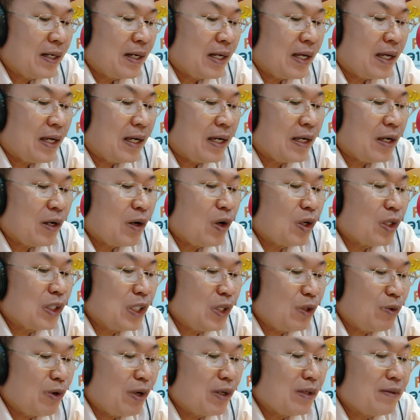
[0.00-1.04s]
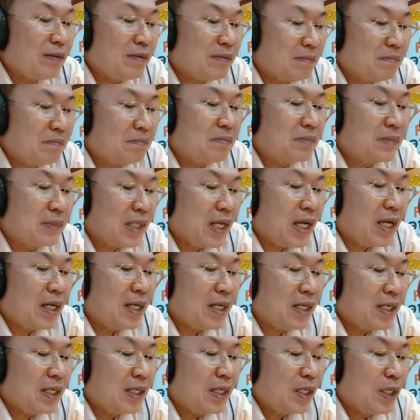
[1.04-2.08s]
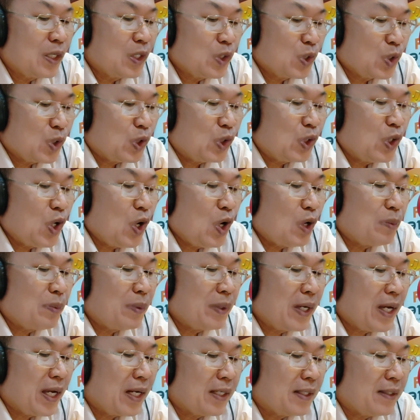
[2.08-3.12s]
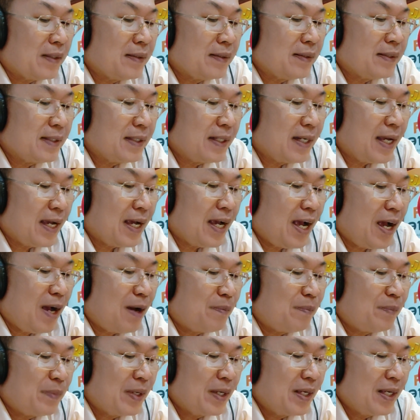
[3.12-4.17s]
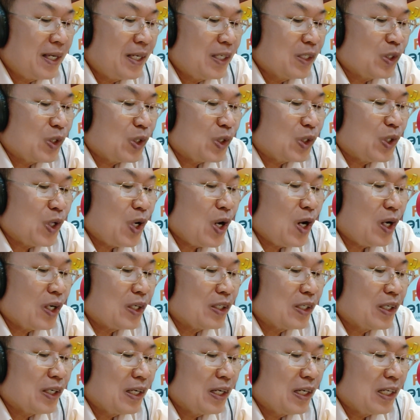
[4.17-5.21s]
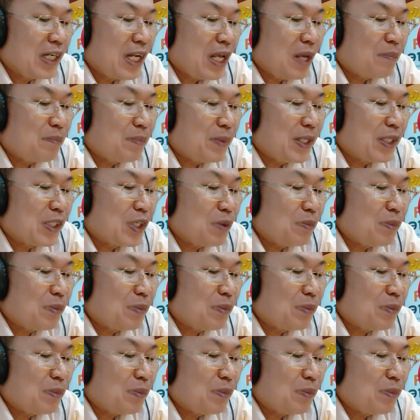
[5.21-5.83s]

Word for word: นะก็ถือว่านะสุดยอดเหมือนกันนะครับสุดยอดในปี